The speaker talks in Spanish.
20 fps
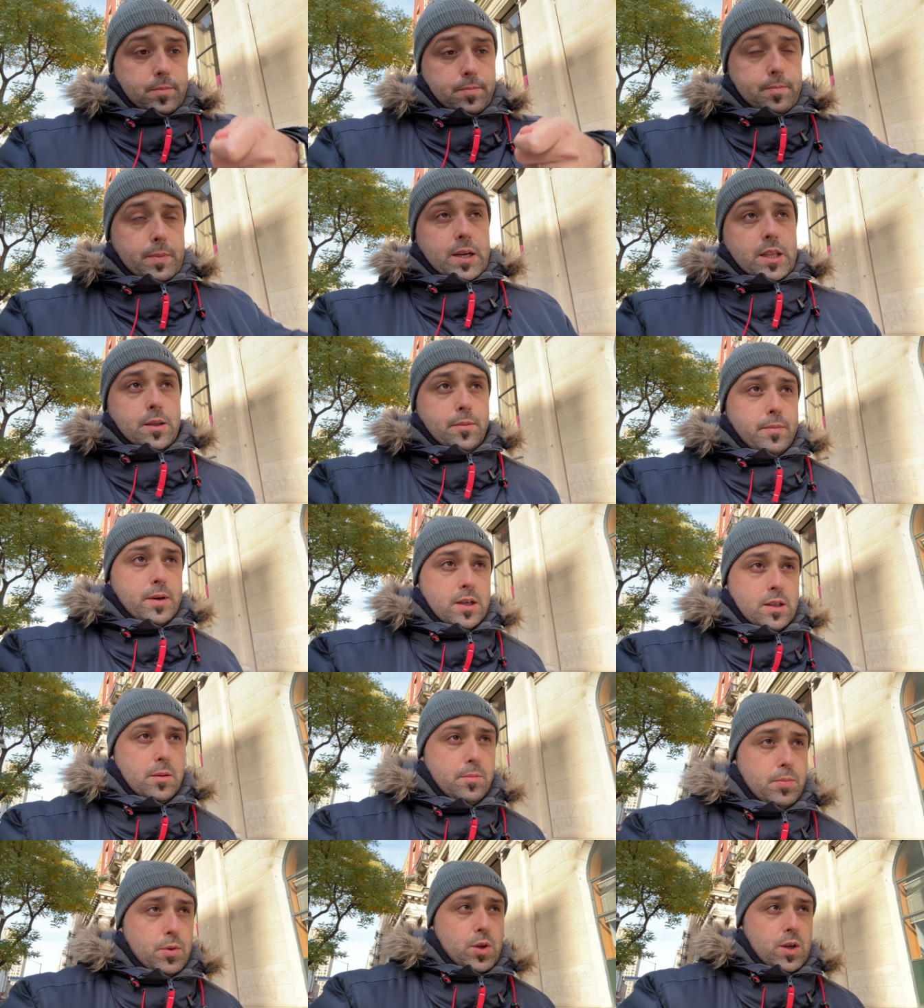Martin
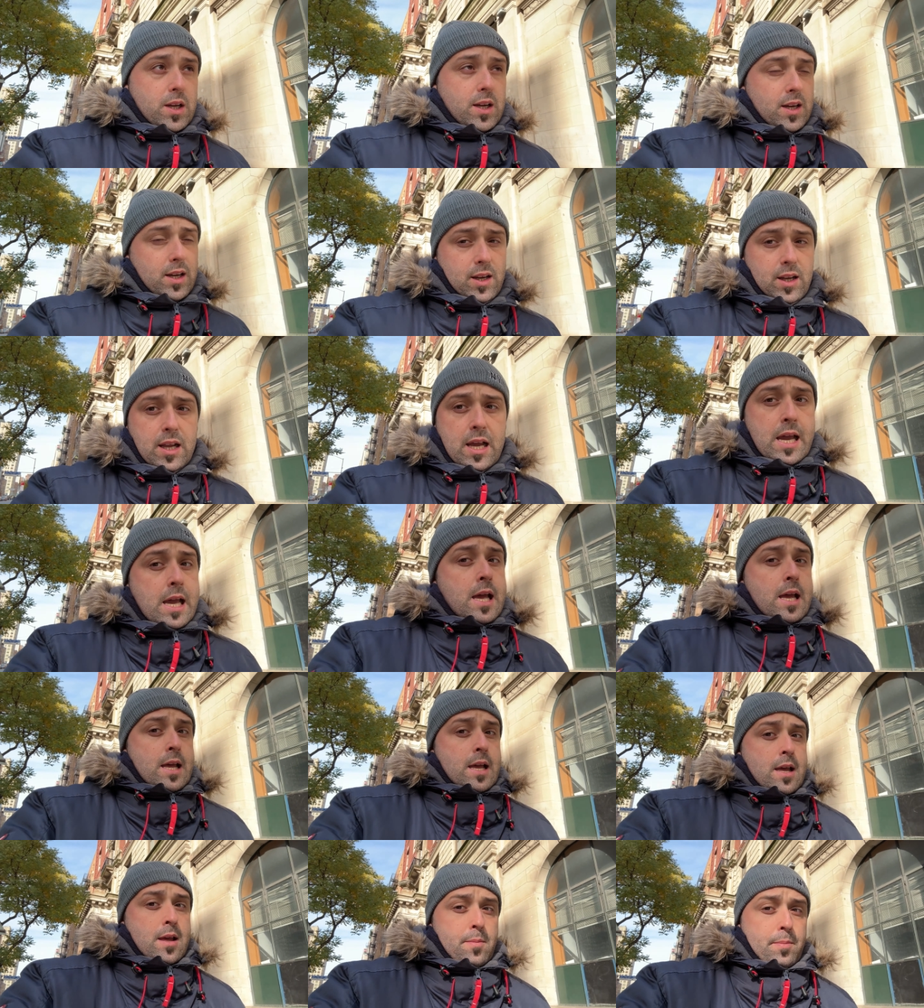Martin por caja.
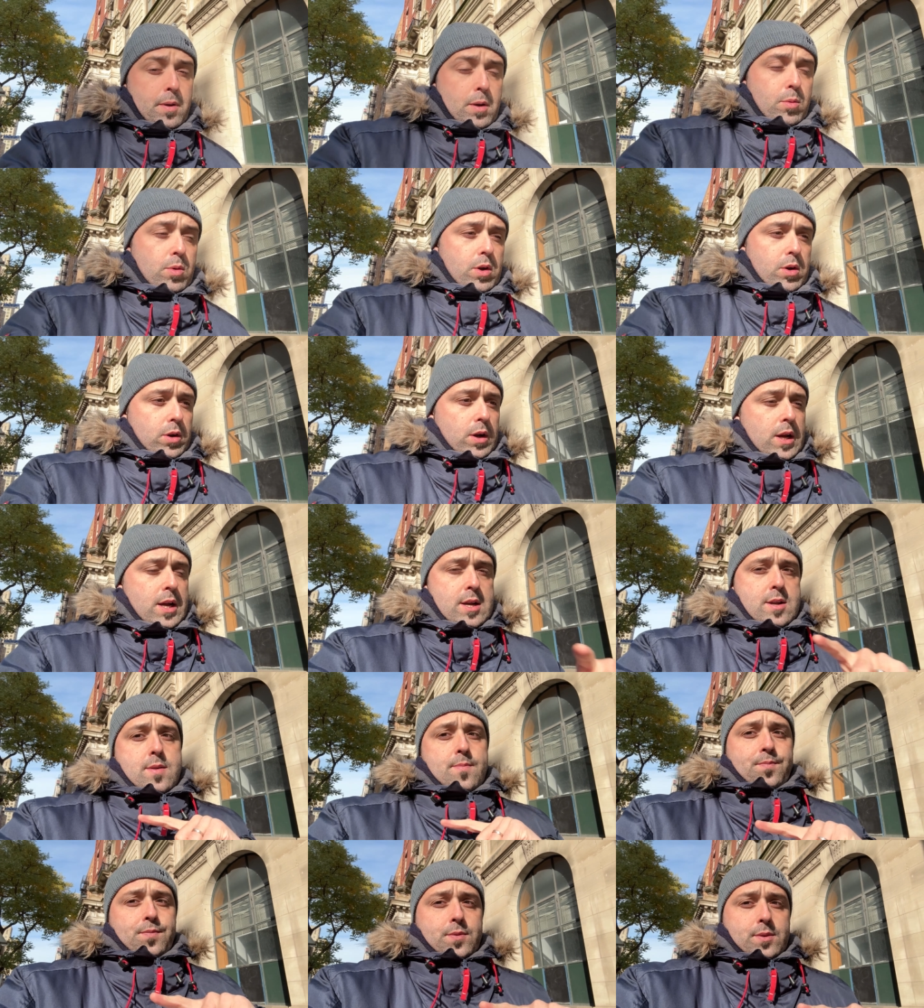Pero bueno,
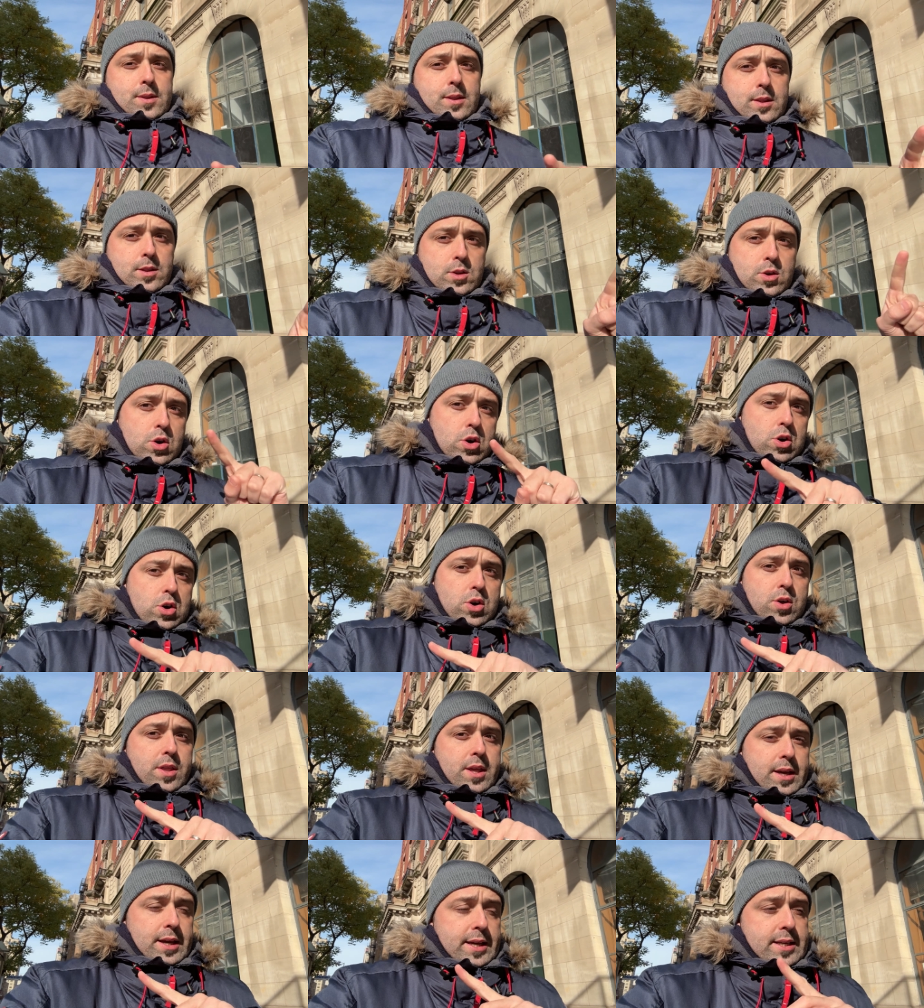
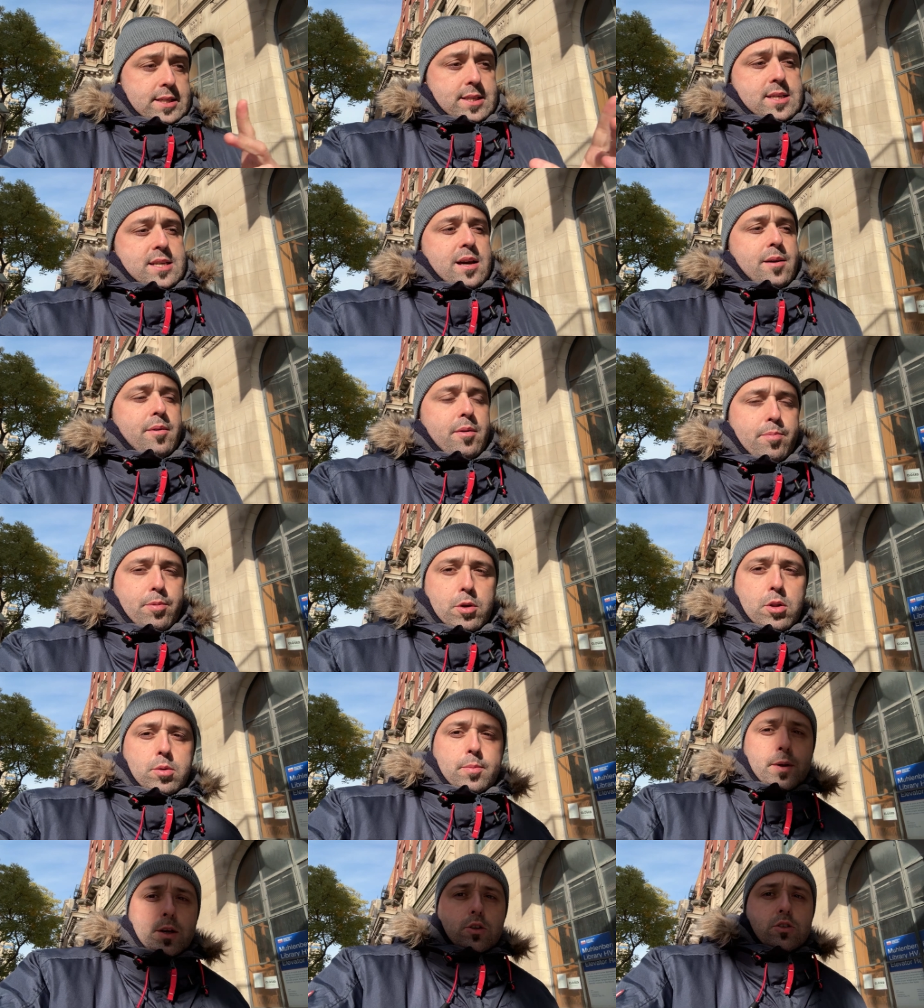no dejéis de saber por
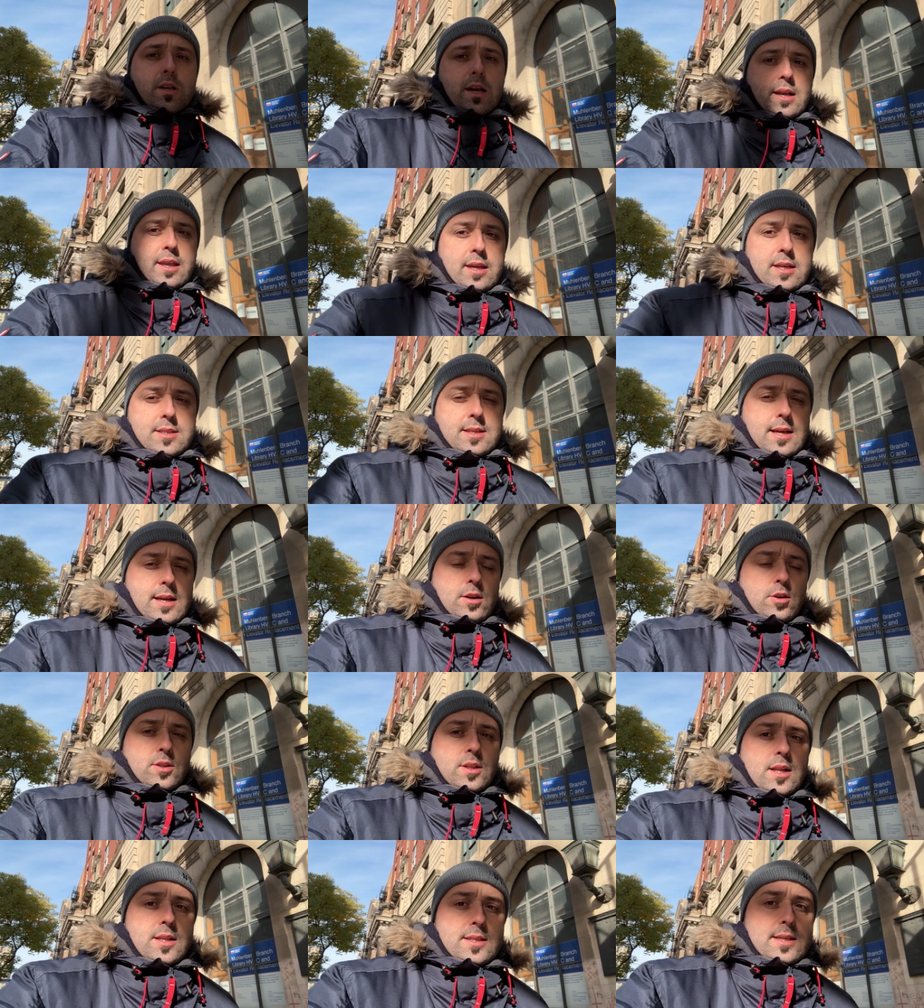lo menos que aquí está el
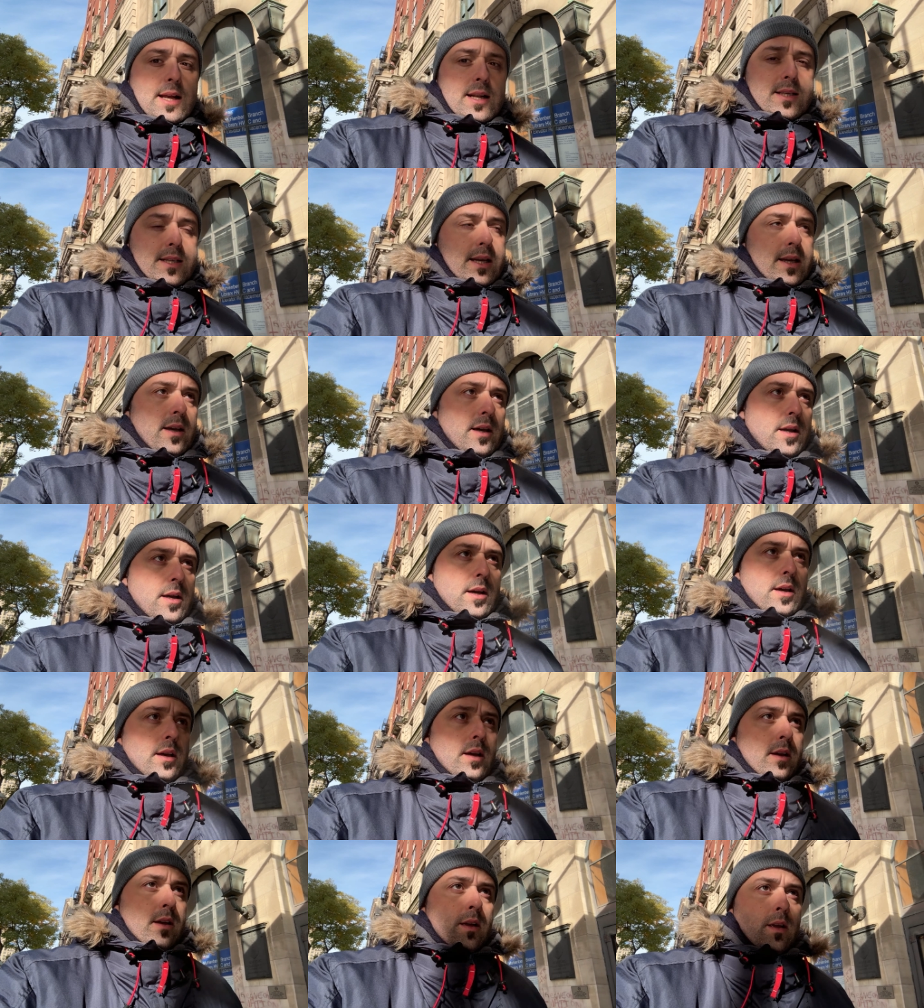Hotel Chelsea,
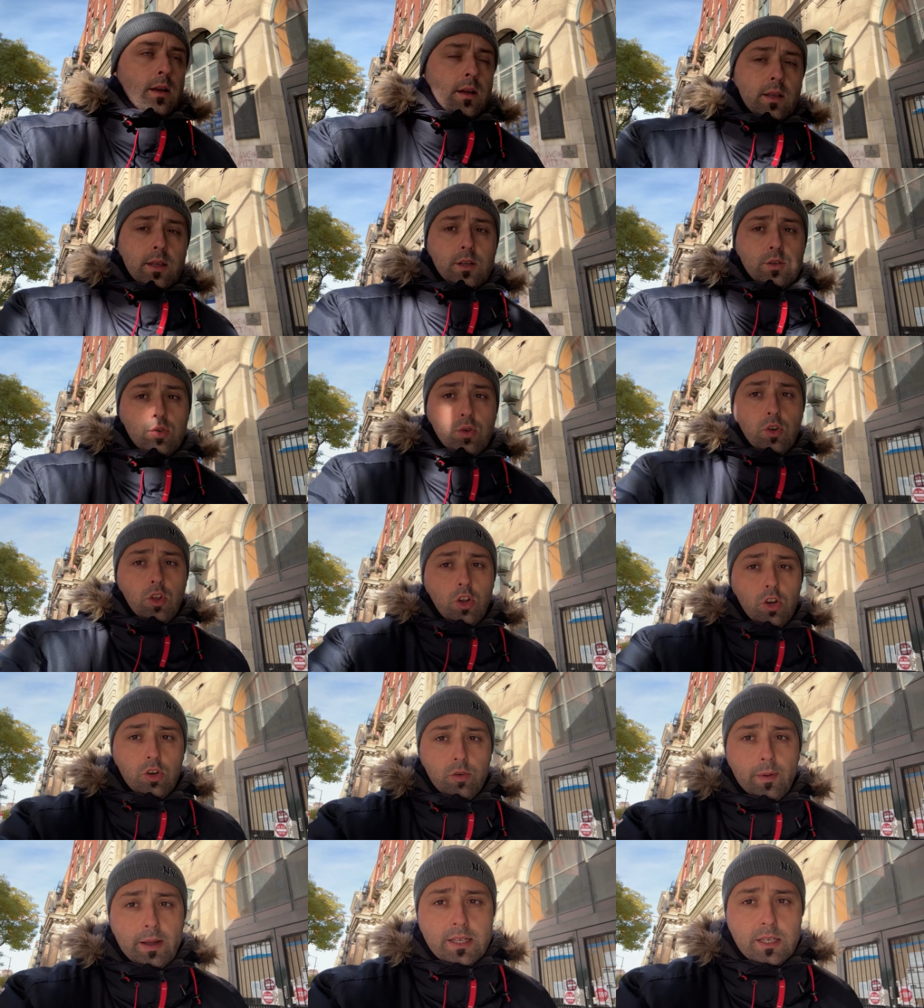que es uno de
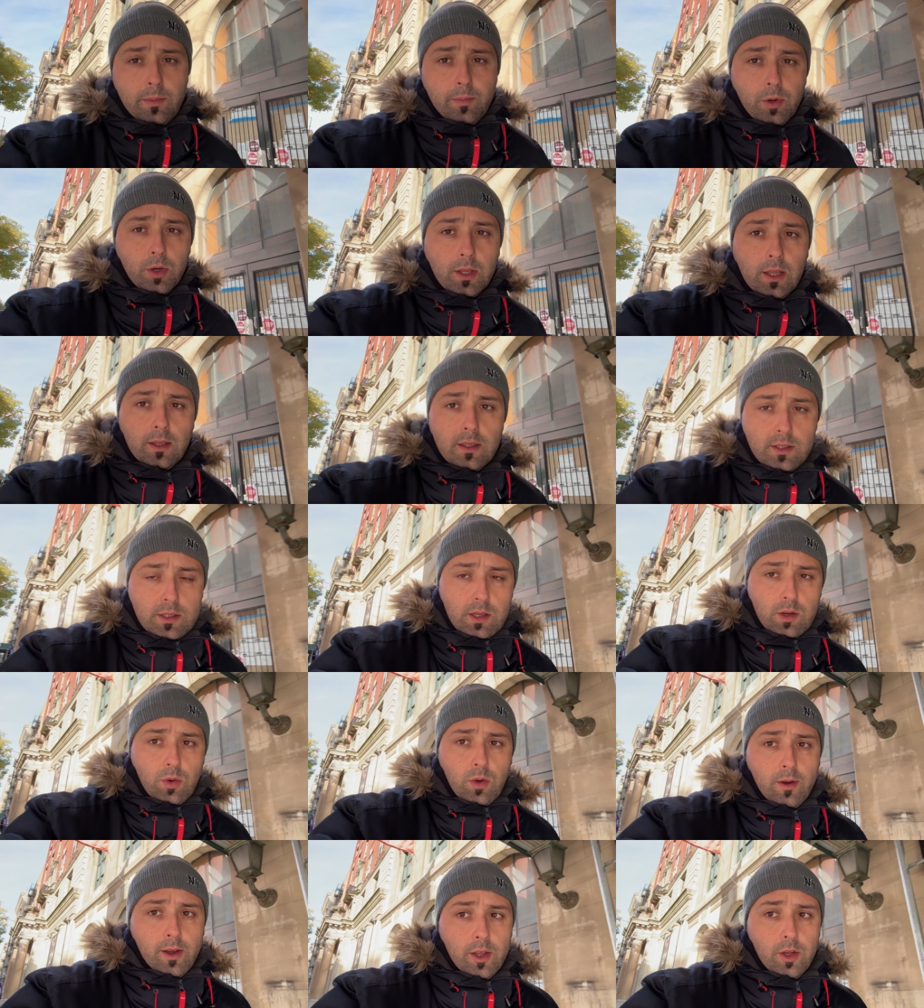los más importantes de Nueva